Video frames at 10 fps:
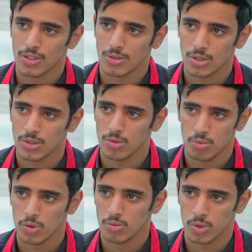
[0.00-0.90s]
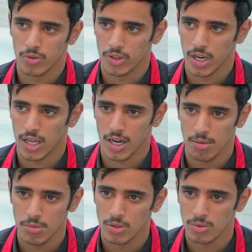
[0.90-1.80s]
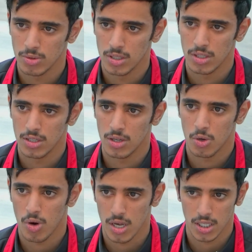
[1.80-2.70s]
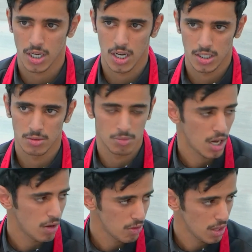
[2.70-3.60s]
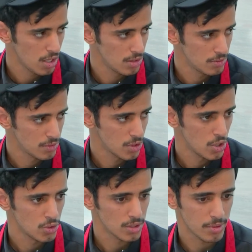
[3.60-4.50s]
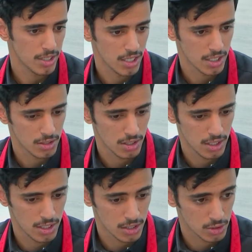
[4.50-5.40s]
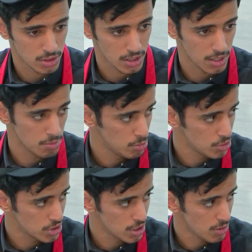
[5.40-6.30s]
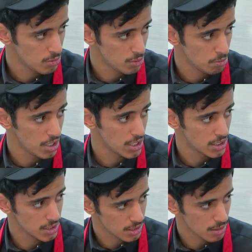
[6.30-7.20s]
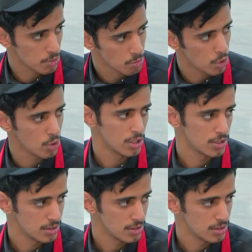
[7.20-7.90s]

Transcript: قلت ابوي متوفي الله يرحمه واخواني خارج المحافظه طبعا انا كنت قريب من المدرسه وعماني كان هم بحولي